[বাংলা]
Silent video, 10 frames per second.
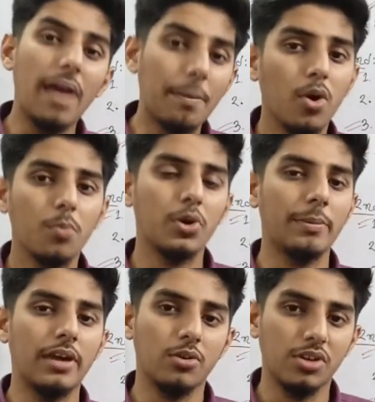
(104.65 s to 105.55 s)
ব্যাপক
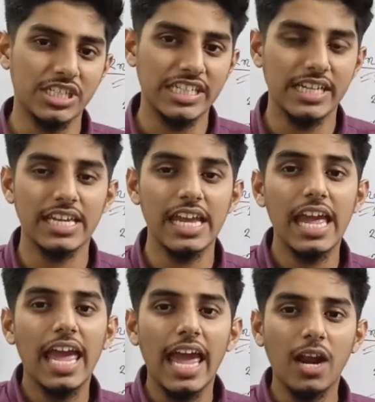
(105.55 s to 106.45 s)
পরিমাণে কোয়েশ্চেন আসে
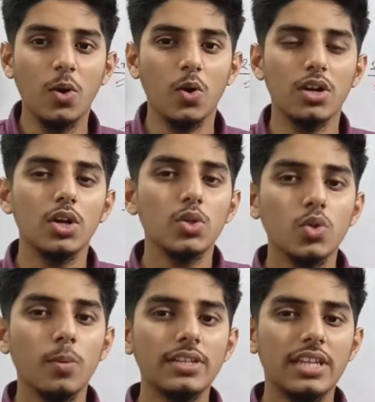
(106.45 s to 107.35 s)
এখন
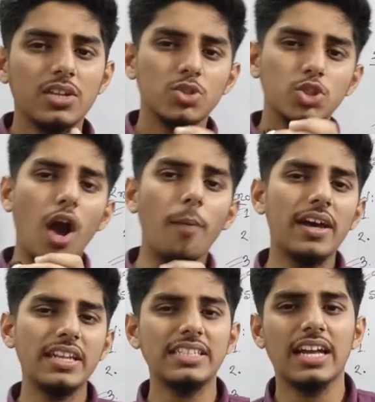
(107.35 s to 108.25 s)
তোমাদের
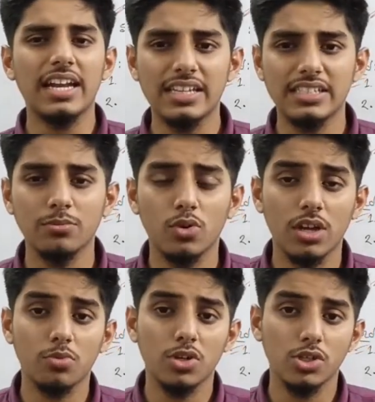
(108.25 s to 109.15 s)
সবারই জানা আছে
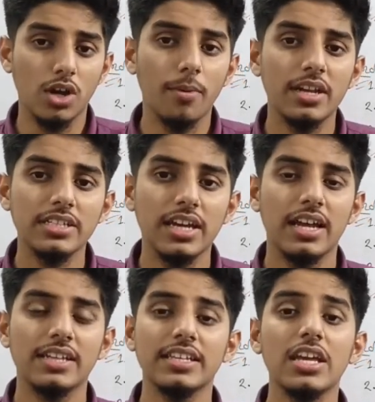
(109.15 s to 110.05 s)
মোটামুটি সবারই জানা
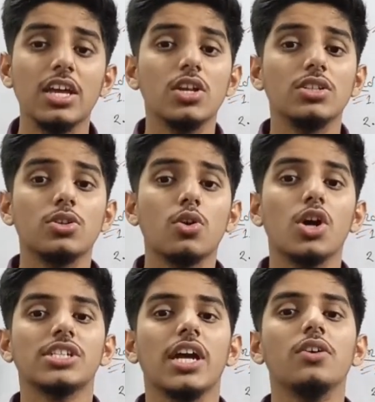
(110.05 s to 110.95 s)
আছে যে
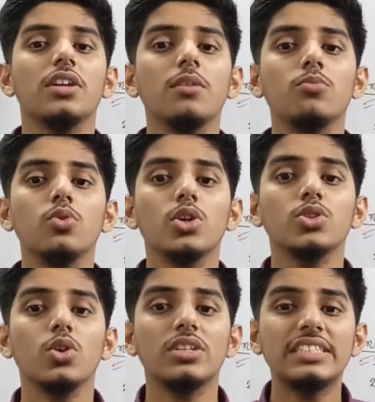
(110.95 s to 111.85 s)
রসায়নে
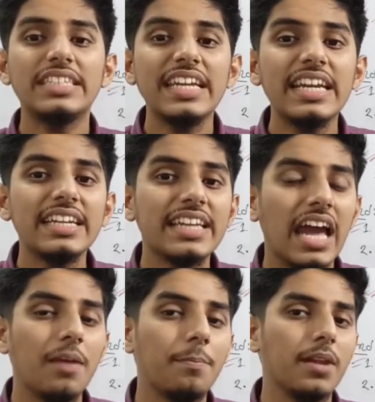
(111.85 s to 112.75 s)
মূলত তিন
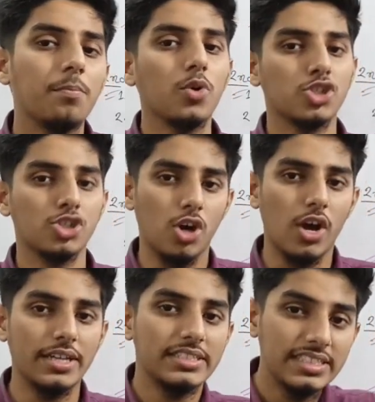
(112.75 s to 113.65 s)
টাইপের প্রশ্ন
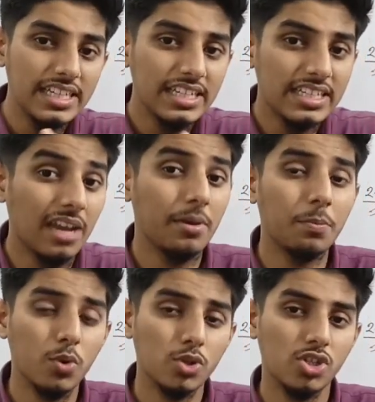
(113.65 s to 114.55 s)
হয় তিন টাইপের
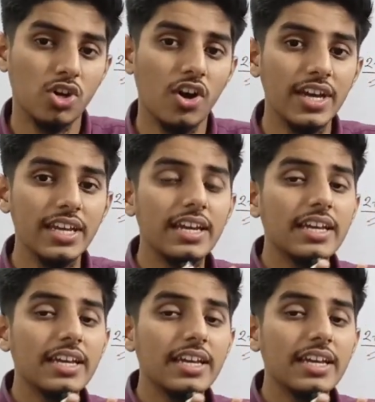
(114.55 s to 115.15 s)
প্রশ্ন হয়